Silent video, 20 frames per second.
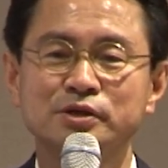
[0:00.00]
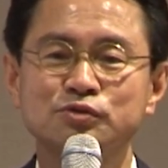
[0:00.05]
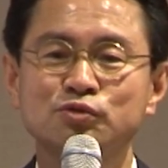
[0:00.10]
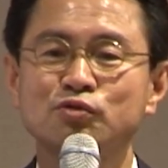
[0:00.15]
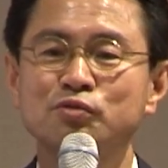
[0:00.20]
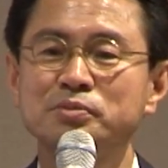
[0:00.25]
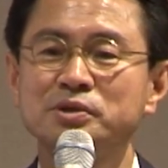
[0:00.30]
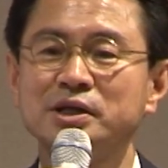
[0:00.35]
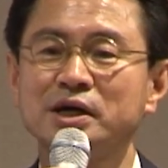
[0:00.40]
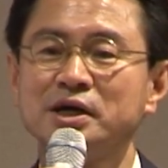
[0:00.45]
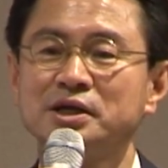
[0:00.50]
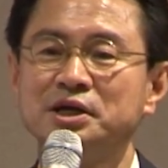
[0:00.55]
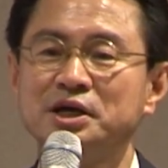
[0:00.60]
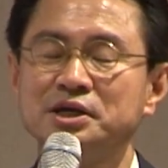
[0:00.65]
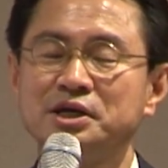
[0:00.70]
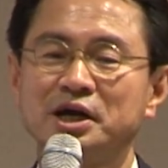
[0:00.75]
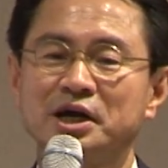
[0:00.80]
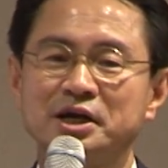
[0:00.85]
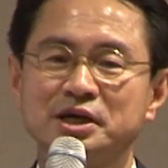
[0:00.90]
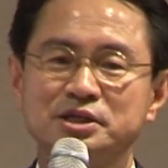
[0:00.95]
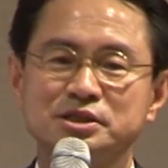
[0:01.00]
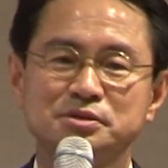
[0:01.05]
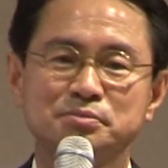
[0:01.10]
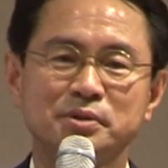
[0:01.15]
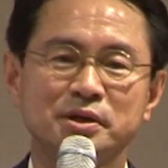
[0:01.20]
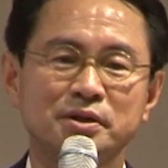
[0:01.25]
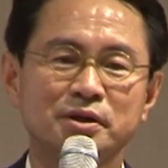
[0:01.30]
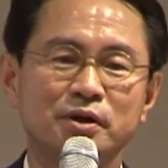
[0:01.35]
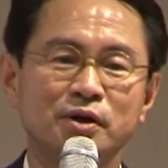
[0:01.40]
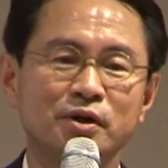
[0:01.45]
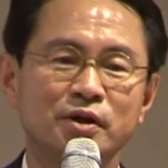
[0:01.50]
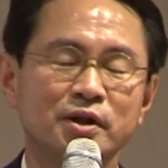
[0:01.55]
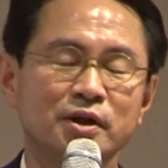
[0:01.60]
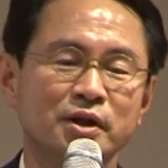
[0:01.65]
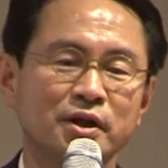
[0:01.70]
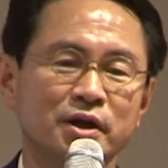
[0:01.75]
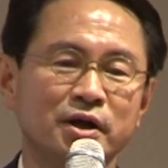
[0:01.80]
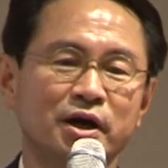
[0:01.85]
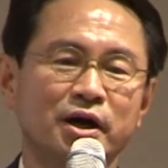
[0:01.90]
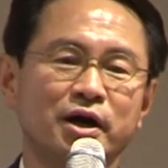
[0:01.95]
조금 이따가 얘기하겠지만
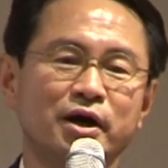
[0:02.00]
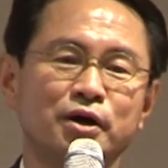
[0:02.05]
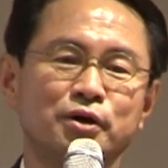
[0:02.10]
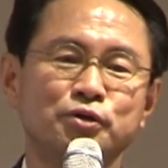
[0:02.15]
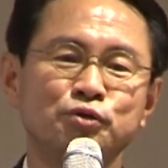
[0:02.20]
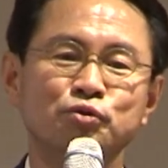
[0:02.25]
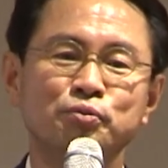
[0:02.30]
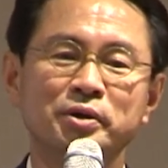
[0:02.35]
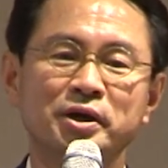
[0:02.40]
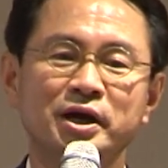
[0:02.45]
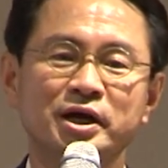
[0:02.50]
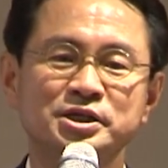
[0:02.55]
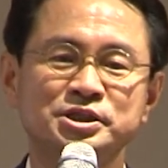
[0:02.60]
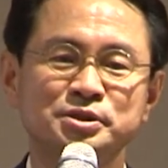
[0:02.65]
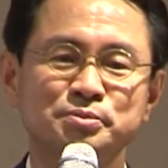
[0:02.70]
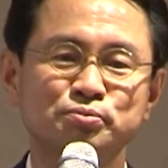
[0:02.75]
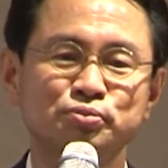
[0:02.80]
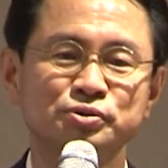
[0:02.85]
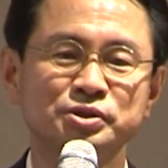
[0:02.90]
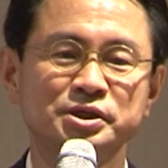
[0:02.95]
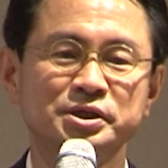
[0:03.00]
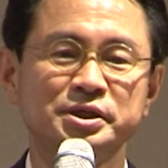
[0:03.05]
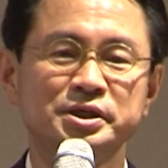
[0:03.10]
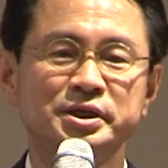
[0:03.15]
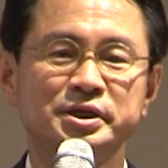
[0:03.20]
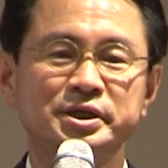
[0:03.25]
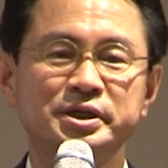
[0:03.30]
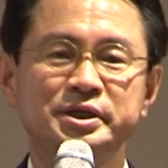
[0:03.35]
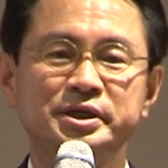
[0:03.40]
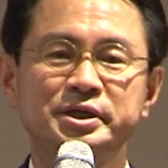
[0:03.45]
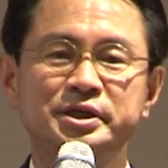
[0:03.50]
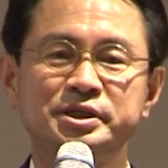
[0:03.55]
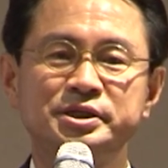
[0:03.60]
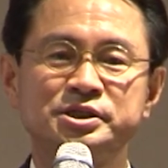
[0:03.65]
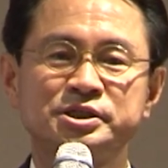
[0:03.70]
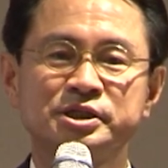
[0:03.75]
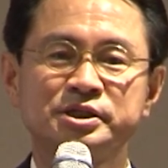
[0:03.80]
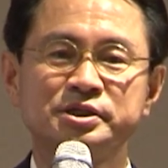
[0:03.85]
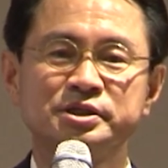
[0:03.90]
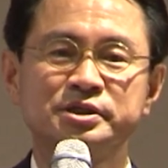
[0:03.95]
어, 유명하신 분이
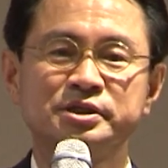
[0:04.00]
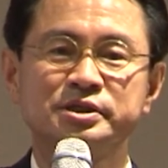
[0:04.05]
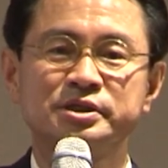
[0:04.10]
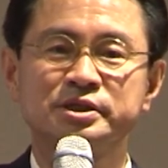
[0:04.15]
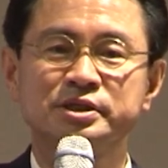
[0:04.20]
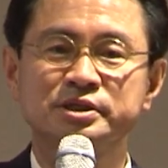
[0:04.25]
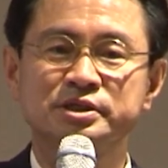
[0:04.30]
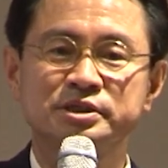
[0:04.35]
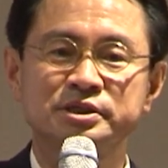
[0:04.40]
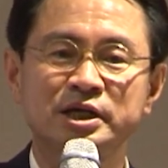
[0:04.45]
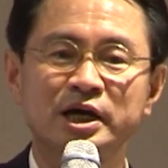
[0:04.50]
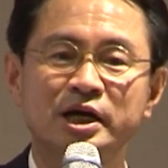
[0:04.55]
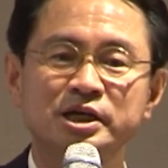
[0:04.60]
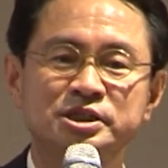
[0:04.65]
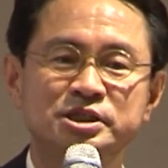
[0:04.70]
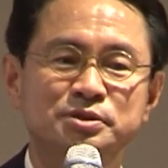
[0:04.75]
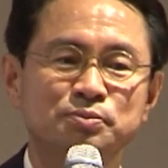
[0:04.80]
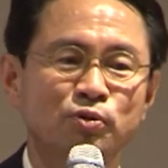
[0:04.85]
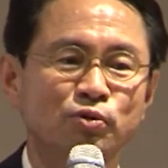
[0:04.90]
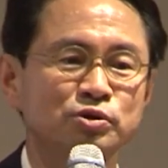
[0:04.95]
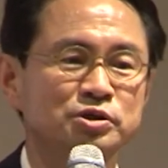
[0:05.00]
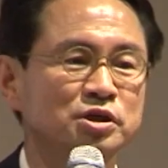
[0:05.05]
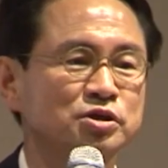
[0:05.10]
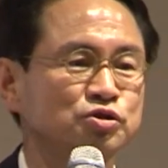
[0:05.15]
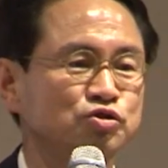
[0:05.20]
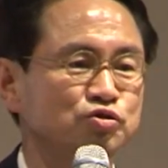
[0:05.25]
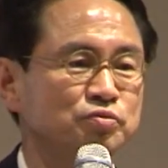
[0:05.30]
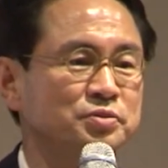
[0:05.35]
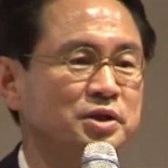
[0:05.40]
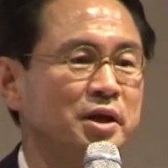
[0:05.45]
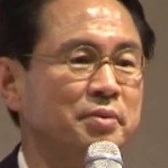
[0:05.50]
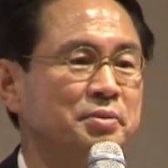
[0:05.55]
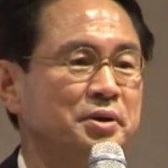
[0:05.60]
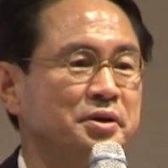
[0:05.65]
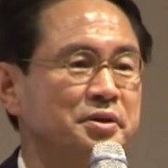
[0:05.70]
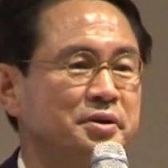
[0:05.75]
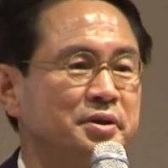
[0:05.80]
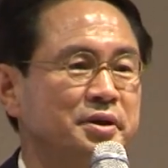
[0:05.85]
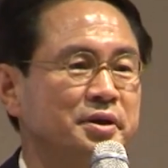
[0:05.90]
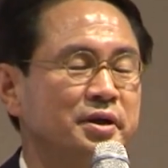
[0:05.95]
2045년쯤
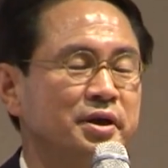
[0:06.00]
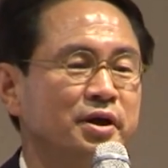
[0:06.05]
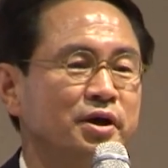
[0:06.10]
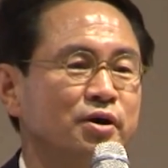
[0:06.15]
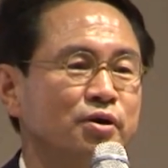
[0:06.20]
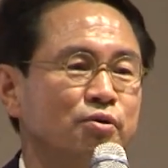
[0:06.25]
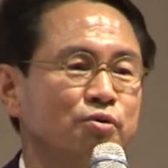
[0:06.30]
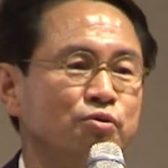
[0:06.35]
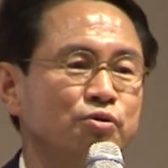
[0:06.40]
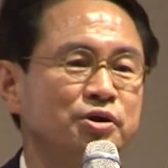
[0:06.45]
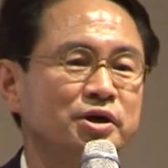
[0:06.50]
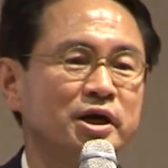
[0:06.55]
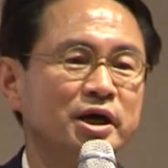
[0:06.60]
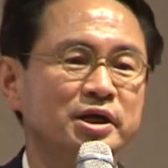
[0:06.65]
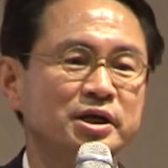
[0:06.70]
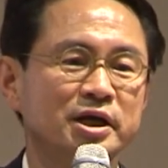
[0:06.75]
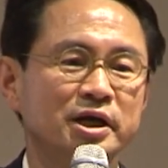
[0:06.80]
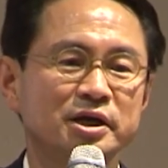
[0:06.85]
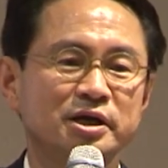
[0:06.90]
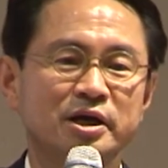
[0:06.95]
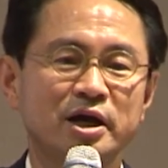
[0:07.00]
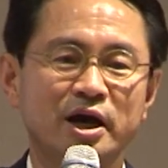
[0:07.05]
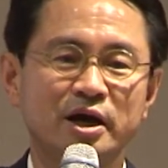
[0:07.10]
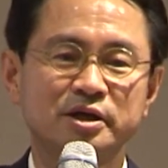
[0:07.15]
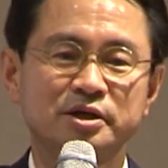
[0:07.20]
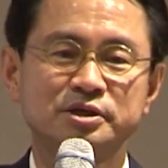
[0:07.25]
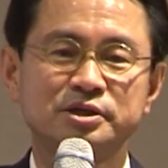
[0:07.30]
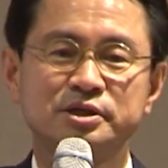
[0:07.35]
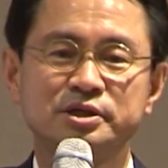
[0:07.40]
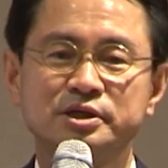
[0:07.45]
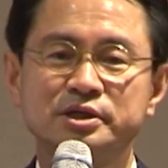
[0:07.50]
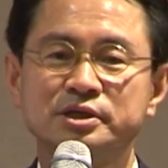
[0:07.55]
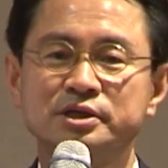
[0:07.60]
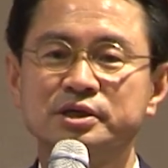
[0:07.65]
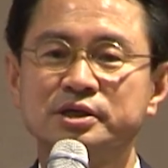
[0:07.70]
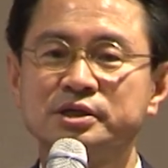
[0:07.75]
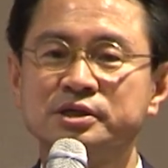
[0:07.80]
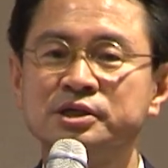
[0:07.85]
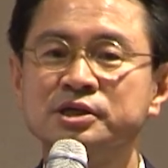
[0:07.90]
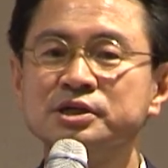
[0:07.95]
되면 우리가 얘기하는
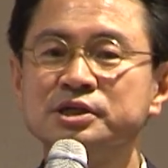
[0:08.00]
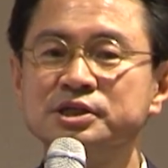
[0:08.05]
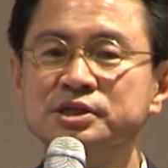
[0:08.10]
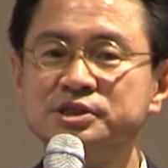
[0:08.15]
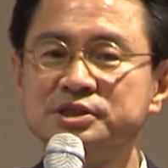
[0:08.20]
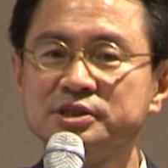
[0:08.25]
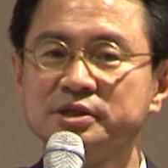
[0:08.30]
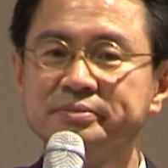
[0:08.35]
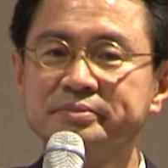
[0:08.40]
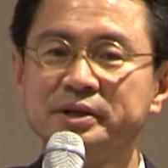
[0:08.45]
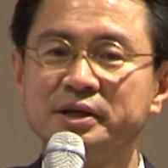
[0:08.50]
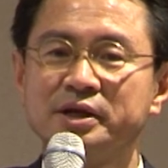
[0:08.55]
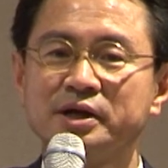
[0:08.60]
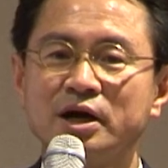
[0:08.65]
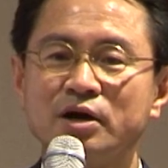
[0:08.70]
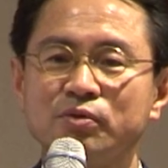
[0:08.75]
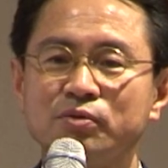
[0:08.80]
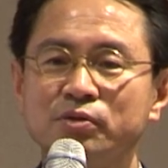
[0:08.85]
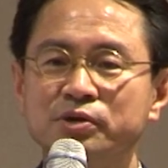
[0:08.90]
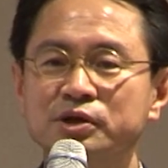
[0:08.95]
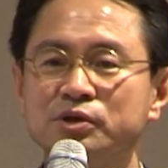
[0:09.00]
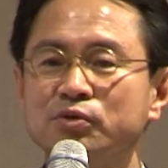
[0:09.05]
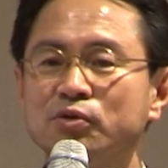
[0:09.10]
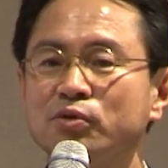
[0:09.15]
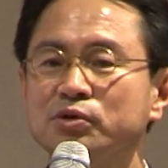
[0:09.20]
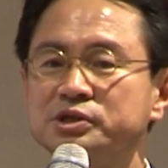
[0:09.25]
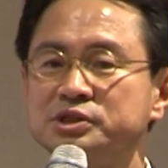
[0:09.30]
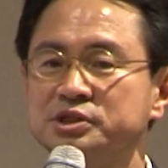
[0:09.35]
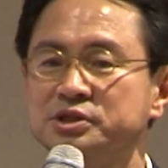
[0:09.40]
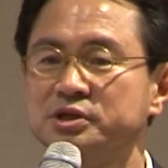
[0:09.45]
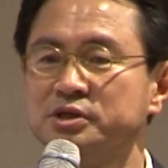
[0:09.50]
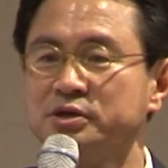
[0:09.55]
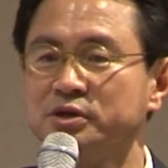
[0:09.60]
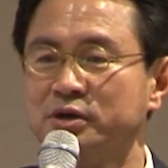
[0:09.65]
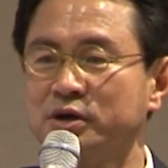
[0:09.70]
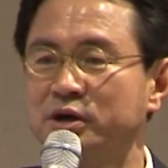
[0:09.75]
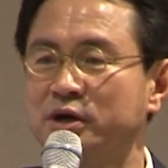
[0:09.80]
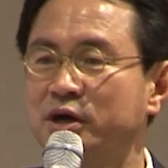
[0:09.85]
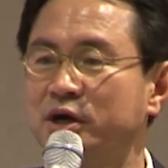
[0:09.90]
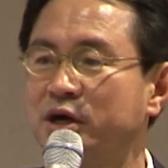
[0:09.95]
특이점 이래갖고 인공지능
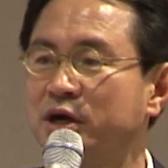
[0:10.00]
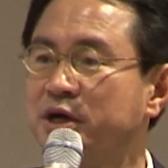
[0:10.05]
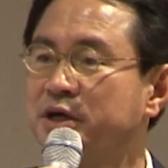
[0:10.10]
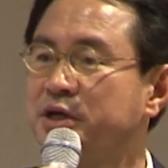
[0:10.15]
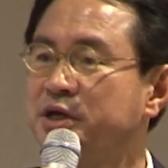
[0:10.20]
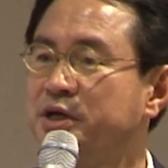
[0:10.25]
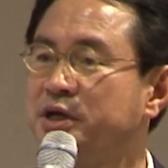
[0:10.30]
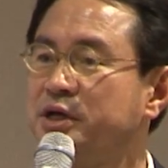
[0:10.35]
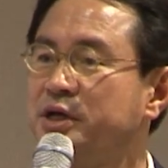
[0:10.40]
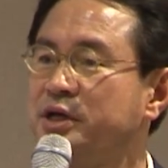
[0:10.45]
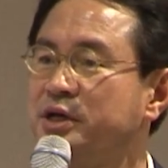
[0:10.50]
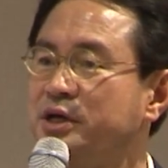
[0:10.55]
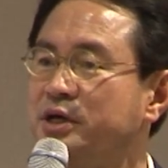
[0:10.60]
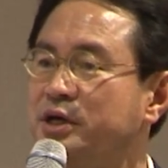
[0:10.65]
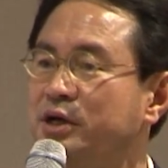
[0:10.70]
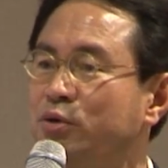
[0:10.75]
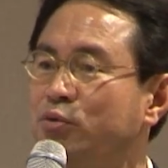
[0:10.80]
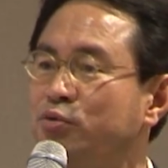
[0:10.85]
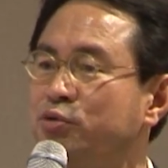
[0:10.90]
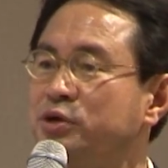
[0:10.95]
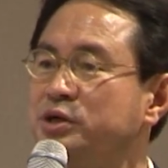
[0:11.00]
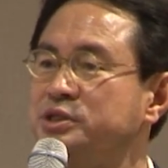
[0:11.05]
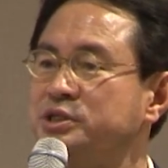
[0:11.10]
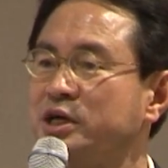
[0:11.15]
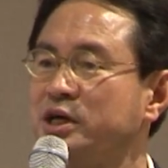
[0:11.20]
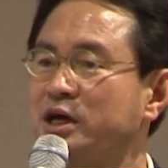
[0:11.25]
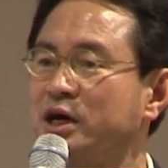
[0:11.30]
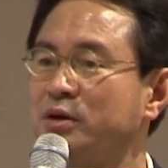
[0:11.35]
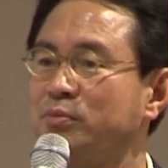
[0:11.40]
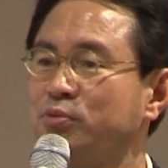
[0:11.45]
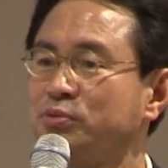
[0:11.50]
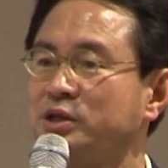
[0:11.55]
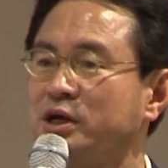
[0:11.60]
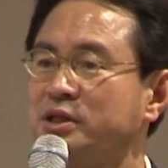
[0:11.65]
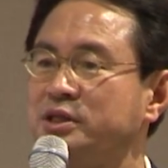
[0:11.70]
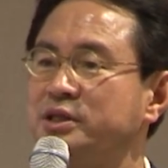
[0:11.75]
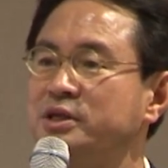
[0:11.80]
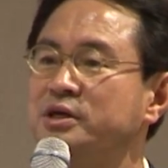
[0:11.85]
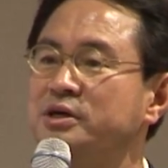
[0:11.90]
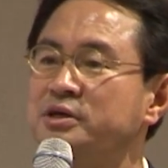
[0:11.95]
이 우리 생각보다
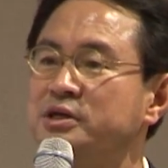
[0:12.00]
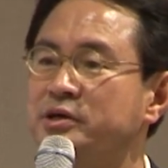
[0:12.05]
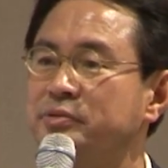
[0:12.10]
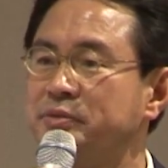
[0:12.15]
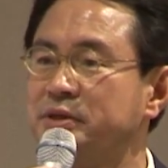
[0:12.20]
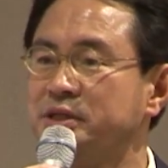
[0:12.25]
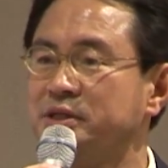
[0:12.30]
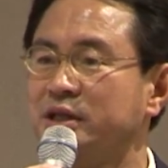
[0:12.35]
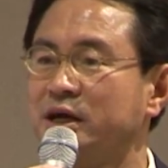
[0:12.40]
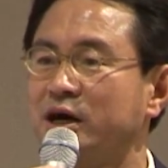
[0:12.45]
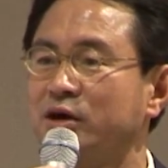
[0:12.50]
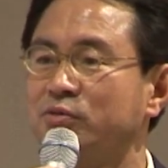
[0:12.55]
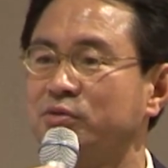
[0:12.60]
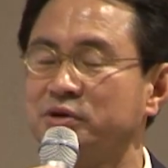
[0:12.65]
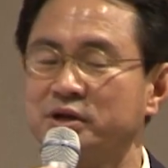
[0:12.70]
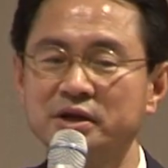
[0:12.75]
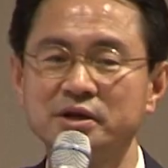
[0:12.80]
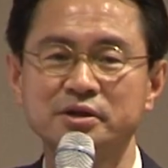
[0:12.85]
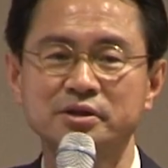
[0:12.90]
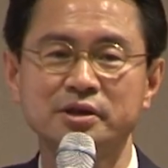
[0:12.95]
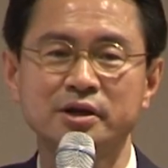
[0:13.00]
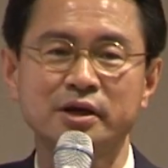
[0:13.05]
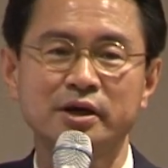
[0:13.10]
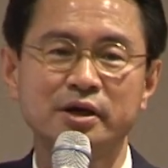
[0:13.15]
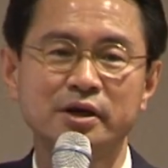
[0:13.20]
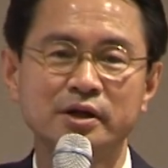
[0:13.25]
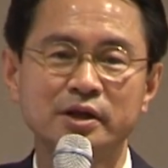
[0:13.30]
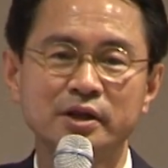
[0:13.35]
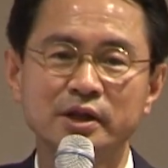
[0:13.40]
뛰어넘는다고 그랬는데